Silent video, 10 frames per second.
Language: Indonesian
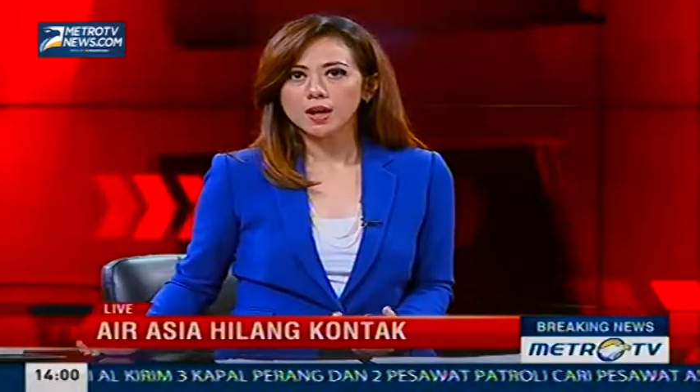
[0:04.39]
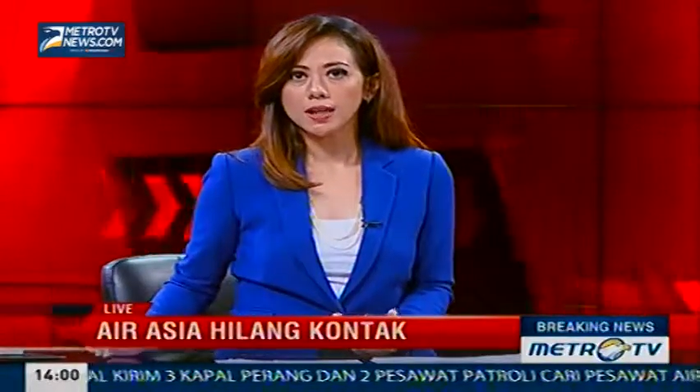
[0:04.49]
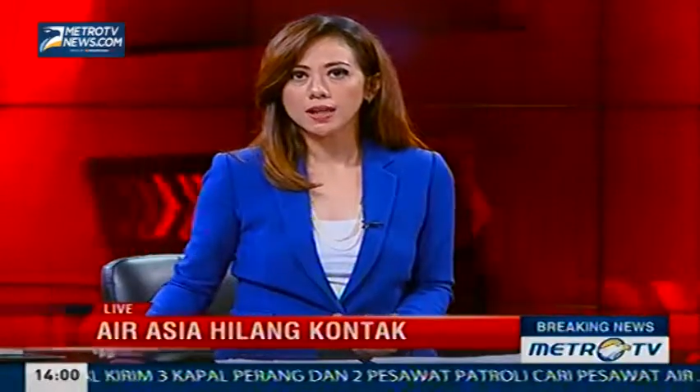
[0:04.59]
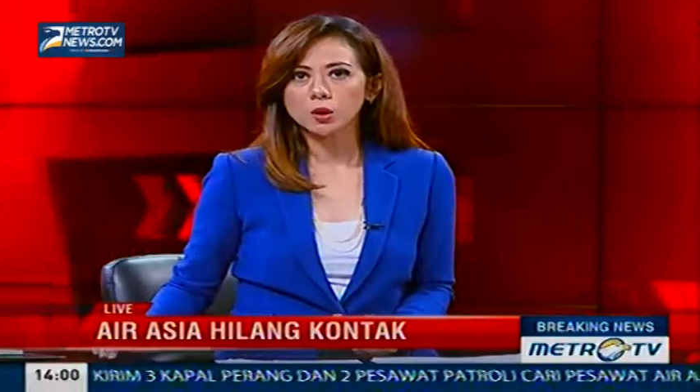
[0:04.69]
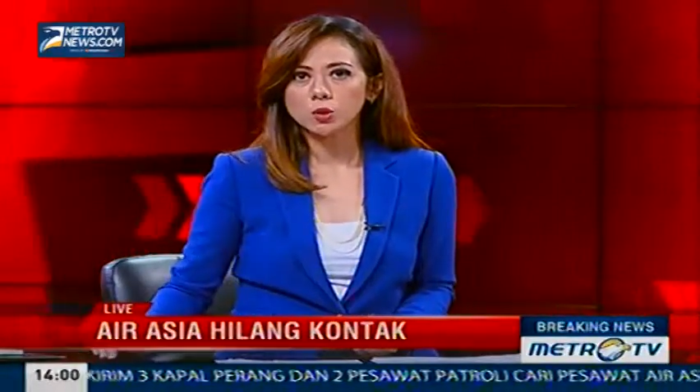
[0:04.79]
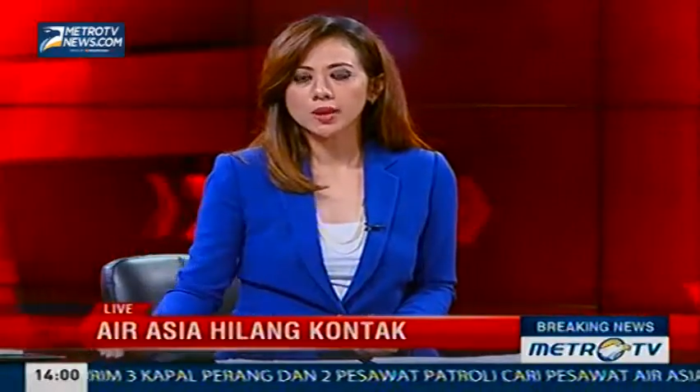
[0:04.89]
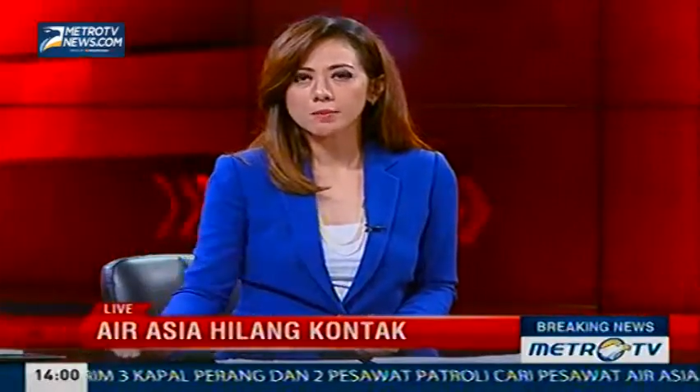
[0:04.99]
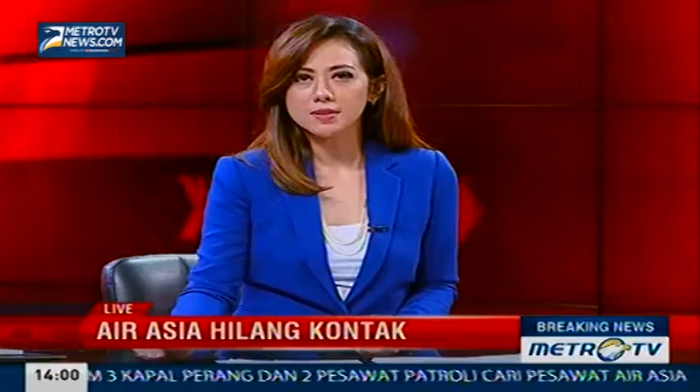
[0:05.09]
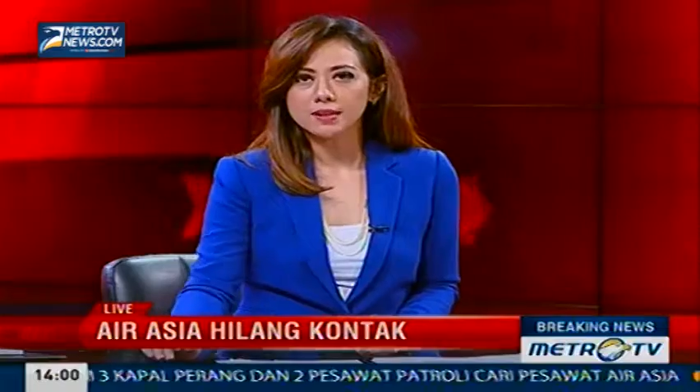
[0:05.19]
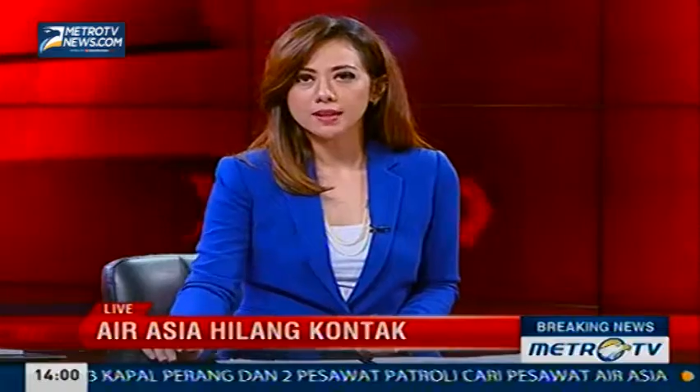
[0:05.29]
Wakil Duta
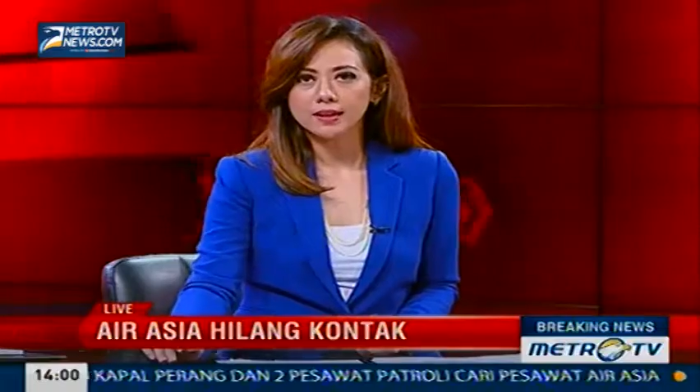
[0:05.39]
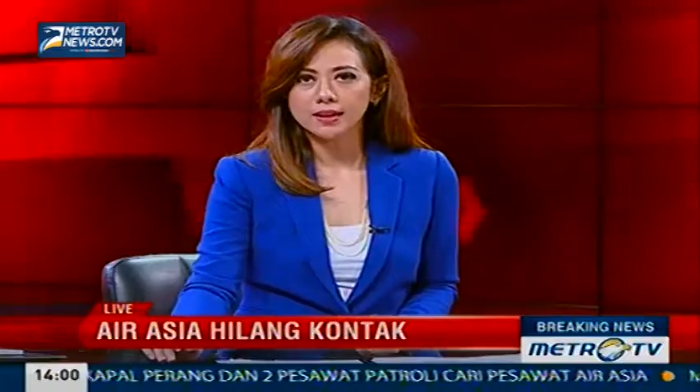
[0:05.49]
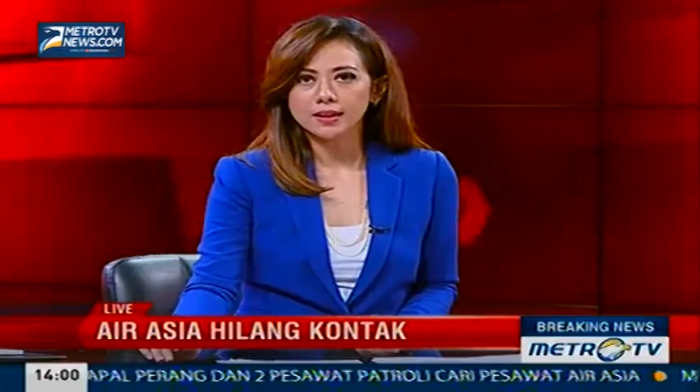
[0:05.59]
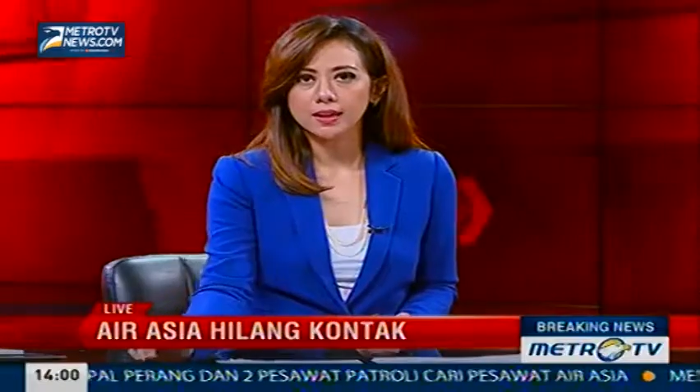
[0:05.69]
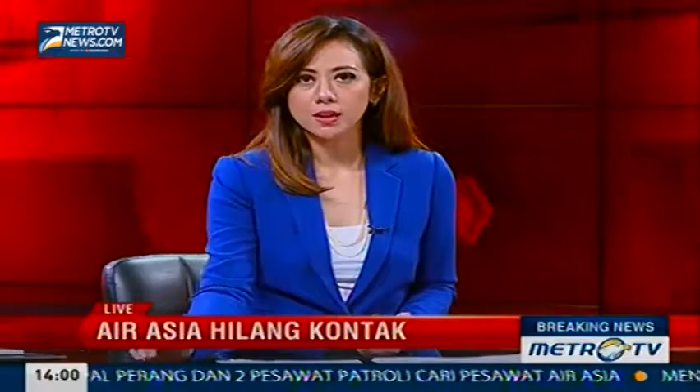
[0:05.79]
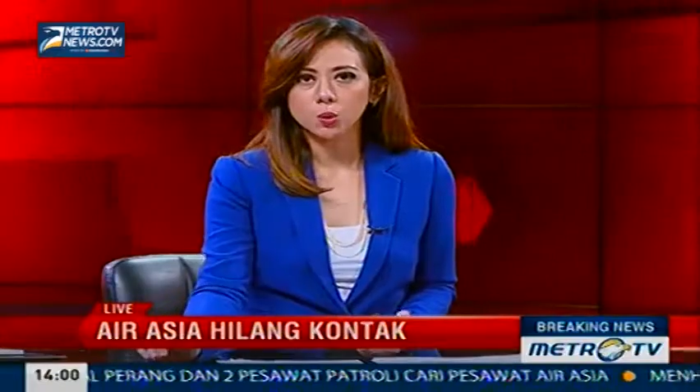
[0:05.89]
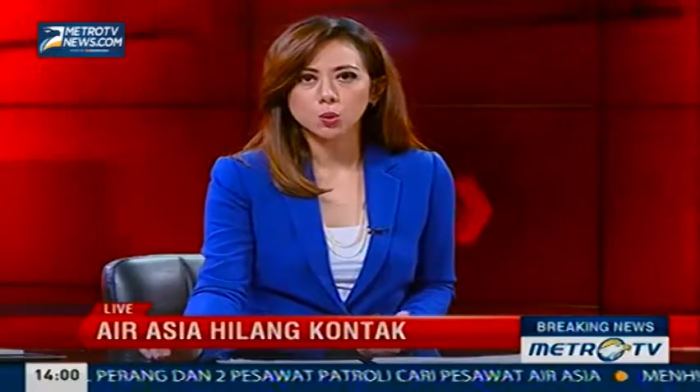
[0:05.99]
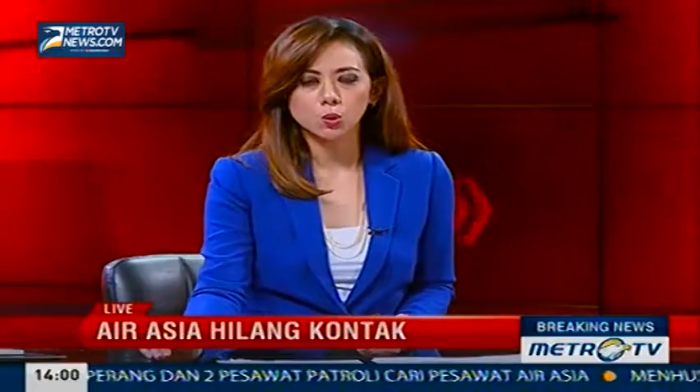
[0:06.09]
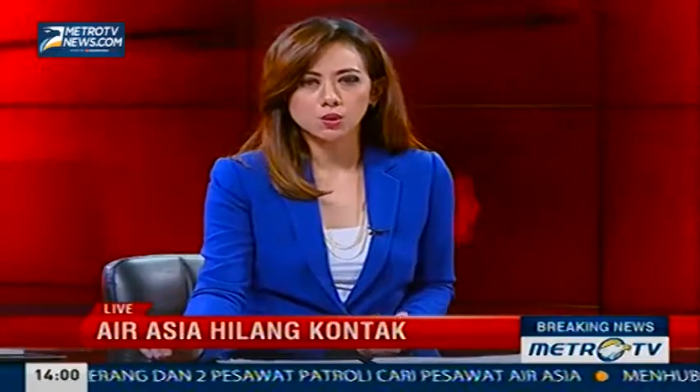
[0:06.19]
Besar RI untuk